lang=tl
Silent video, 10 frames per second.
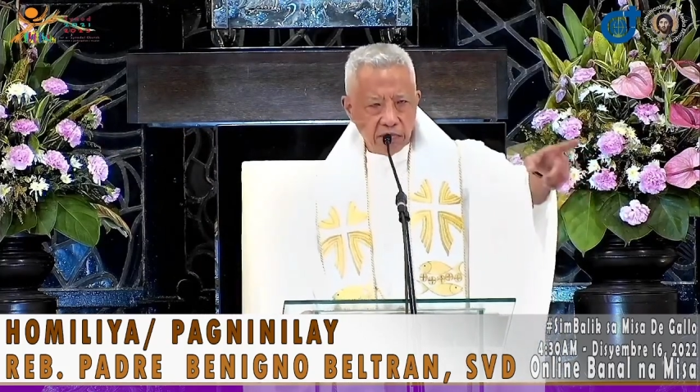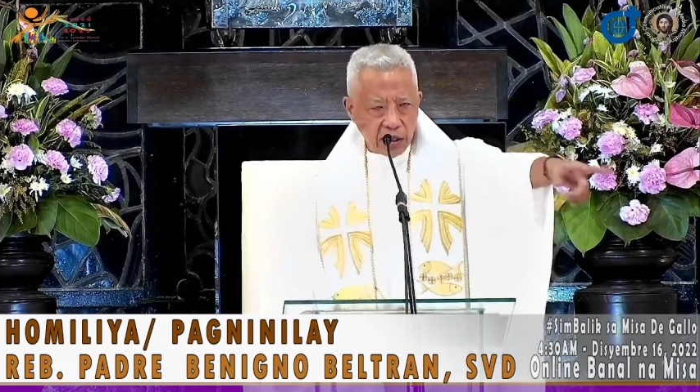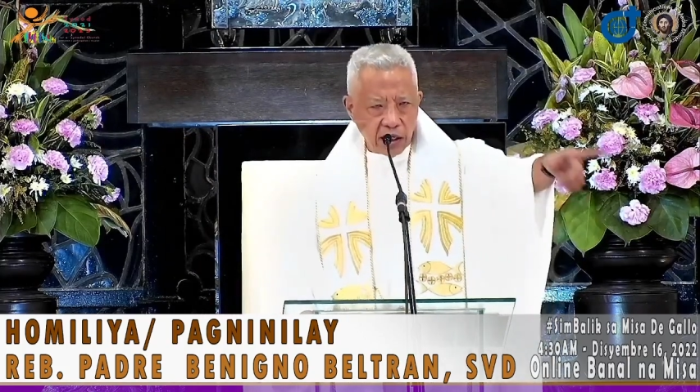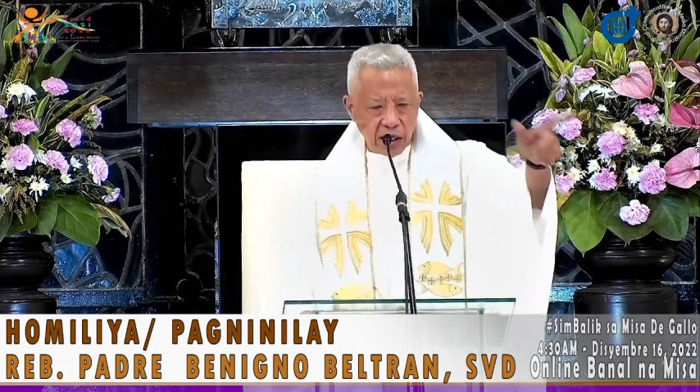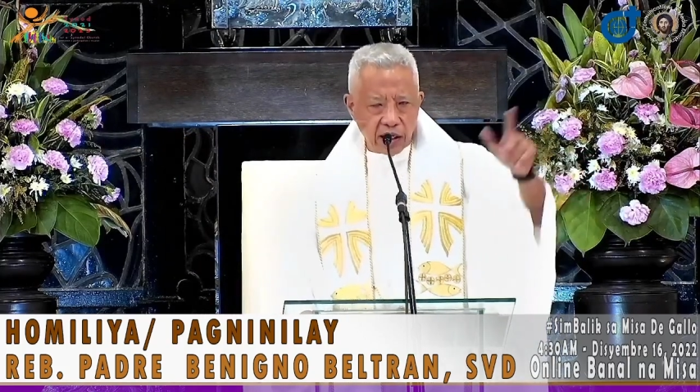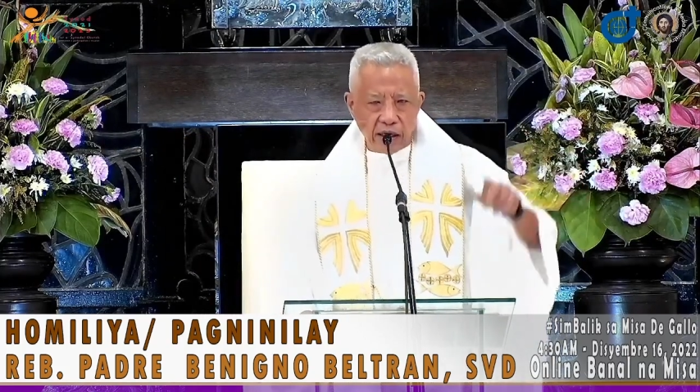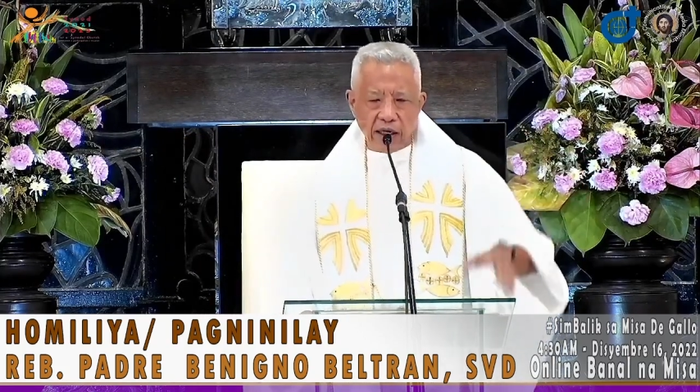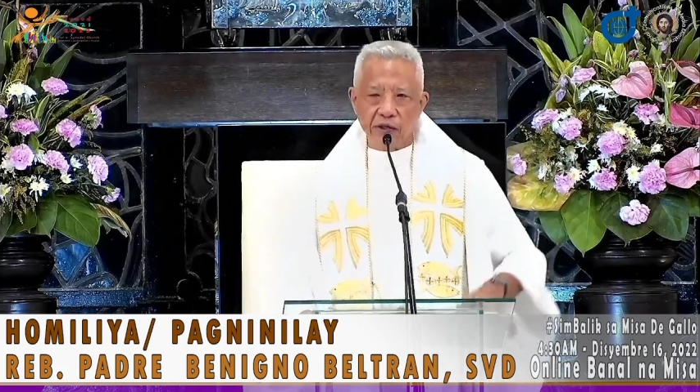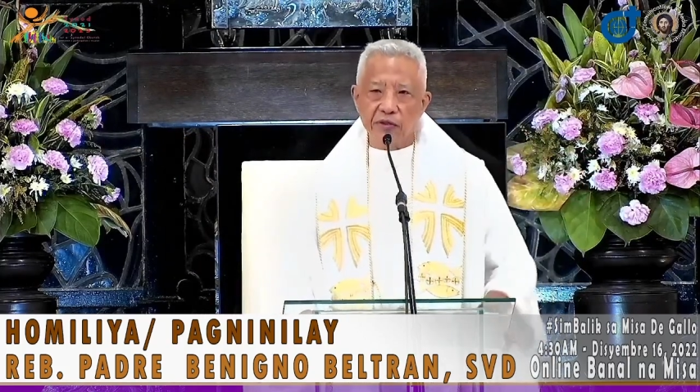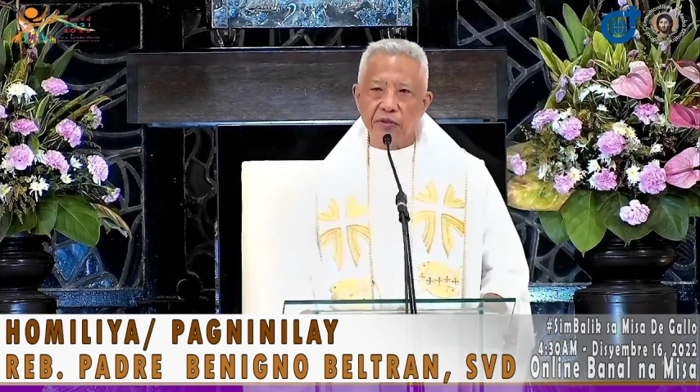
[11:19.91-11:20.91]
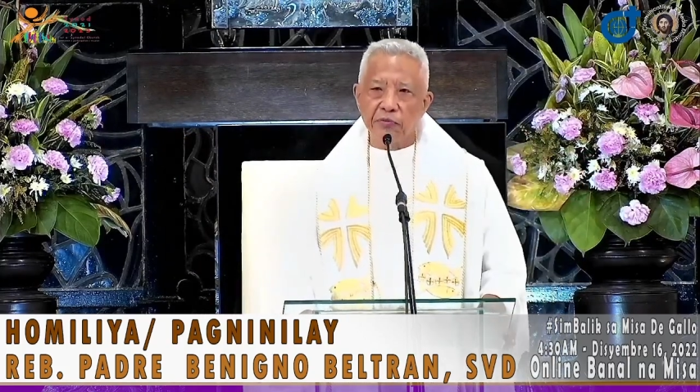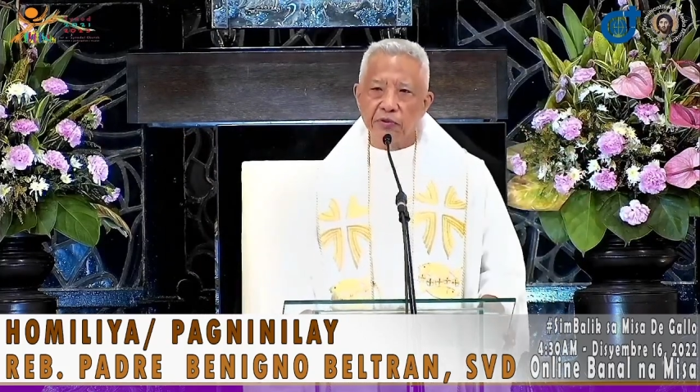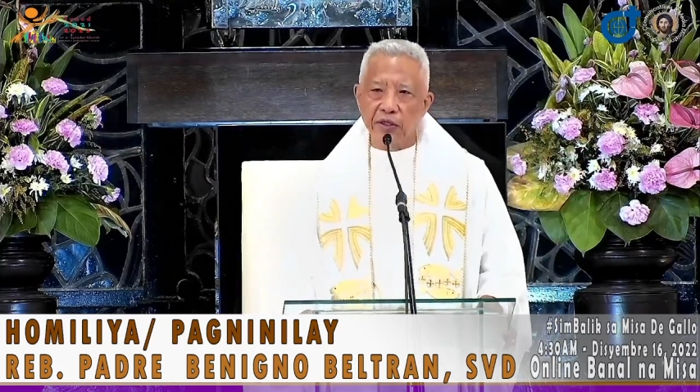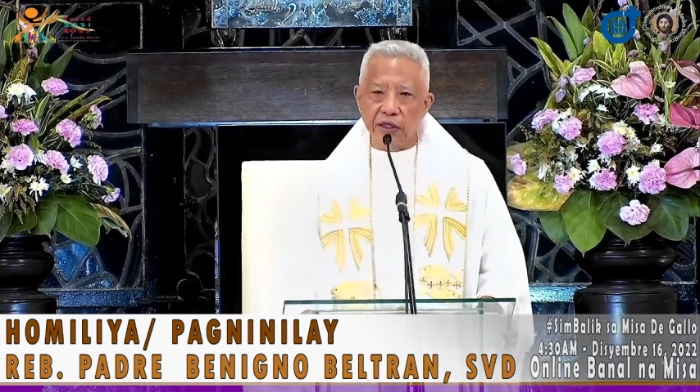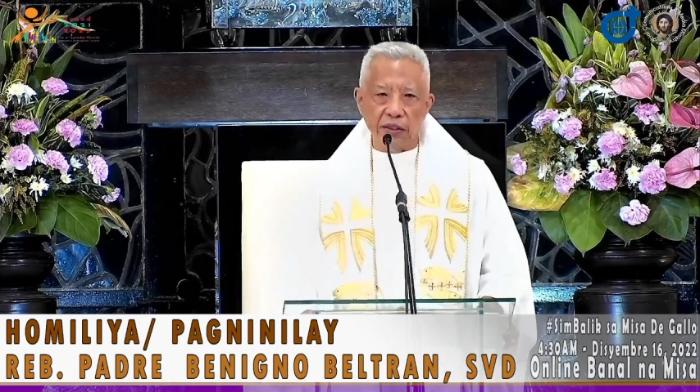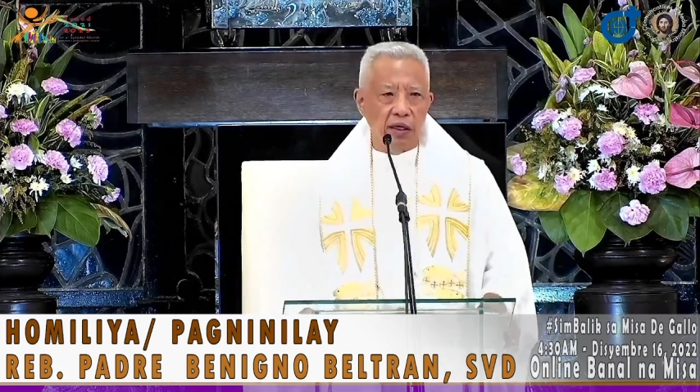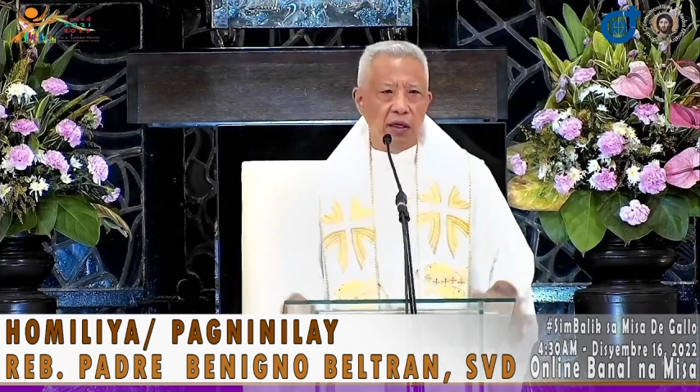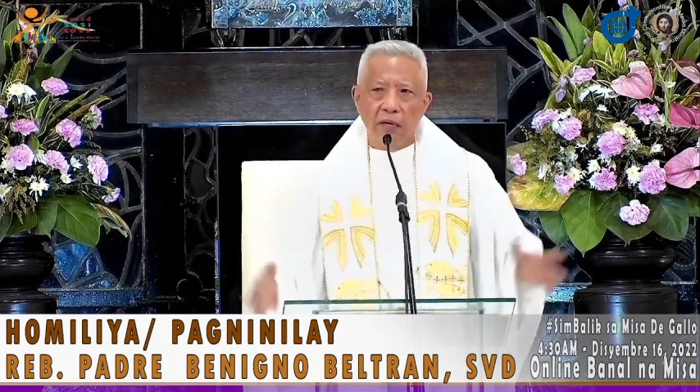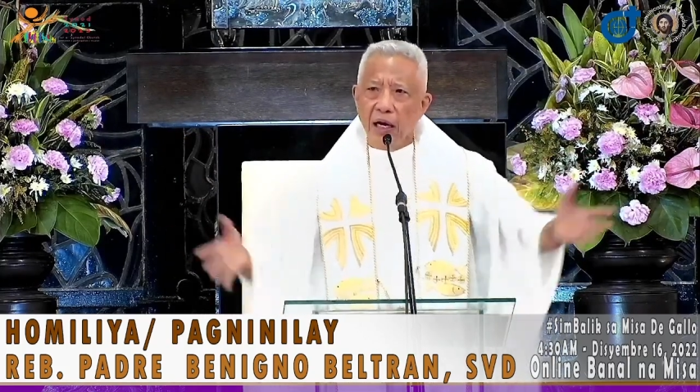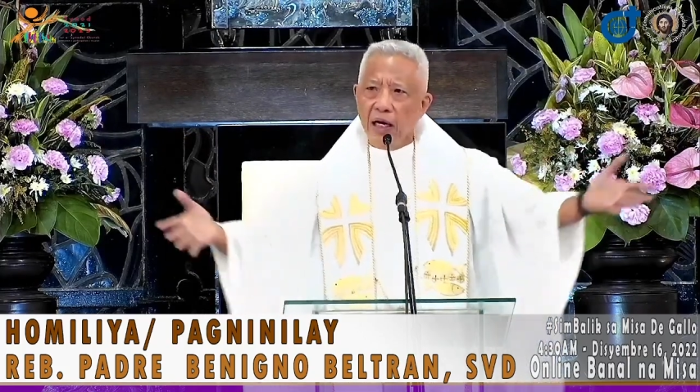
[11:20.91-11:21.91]
mag-aararo sa bukid
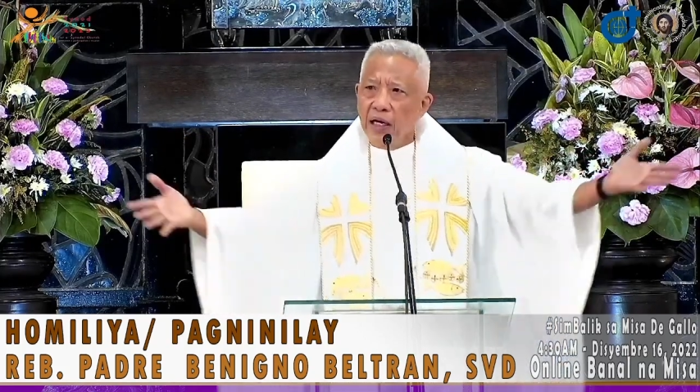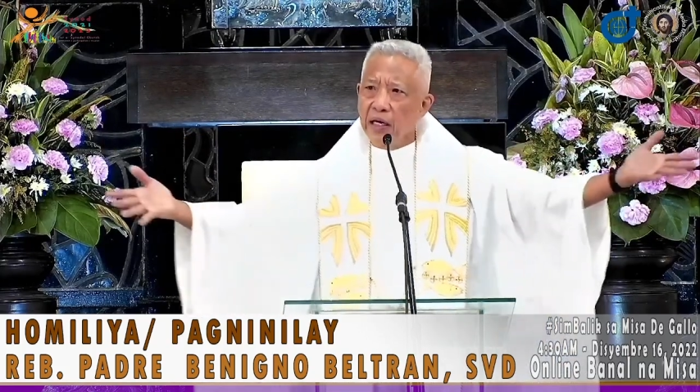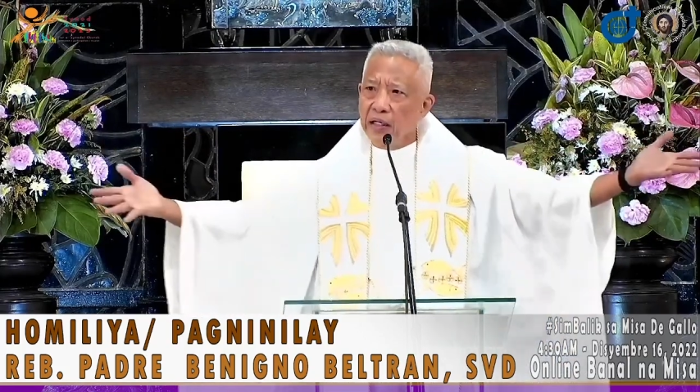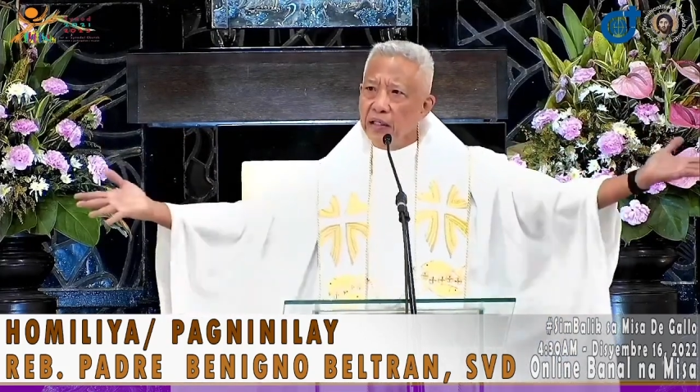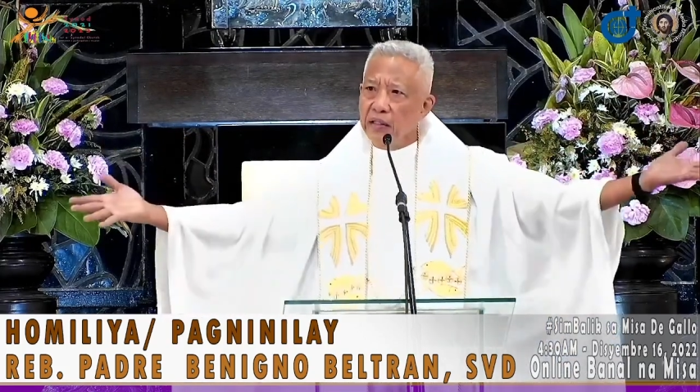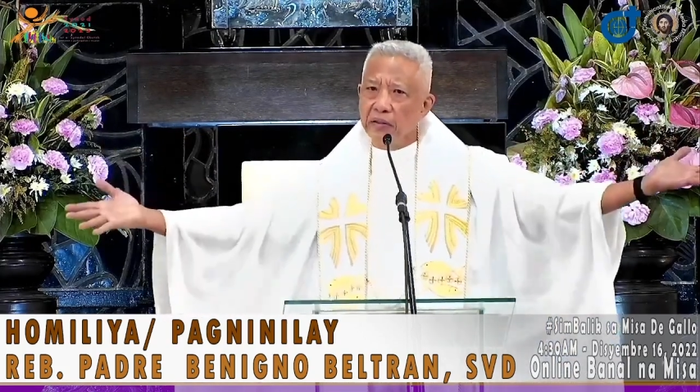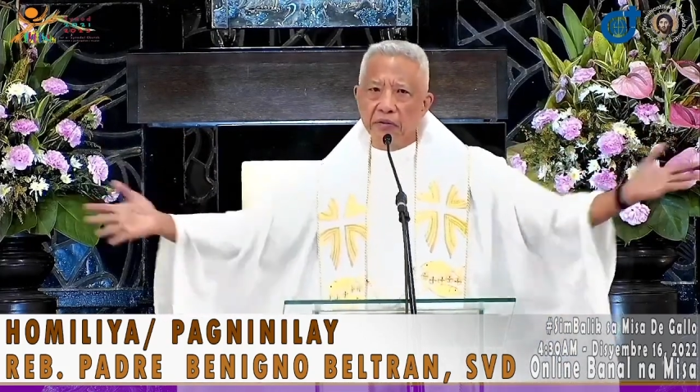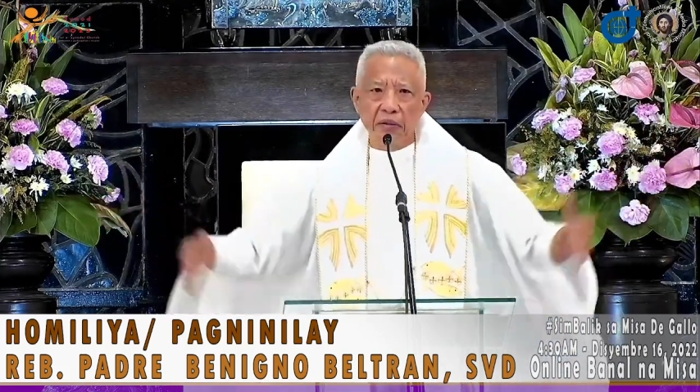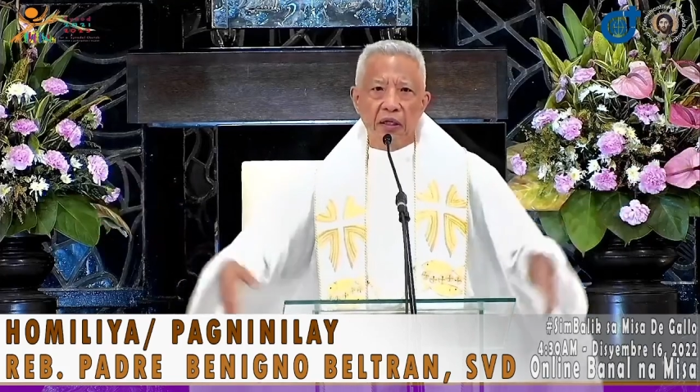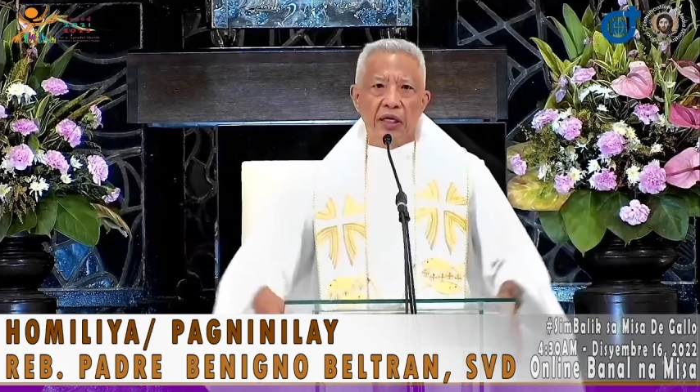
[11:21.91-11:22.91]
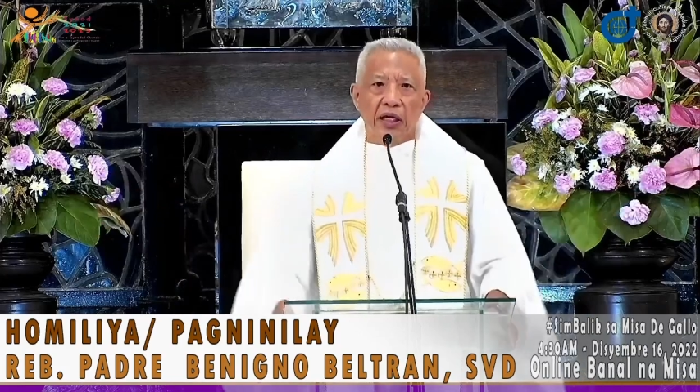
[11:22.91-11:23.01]
Walang ganitong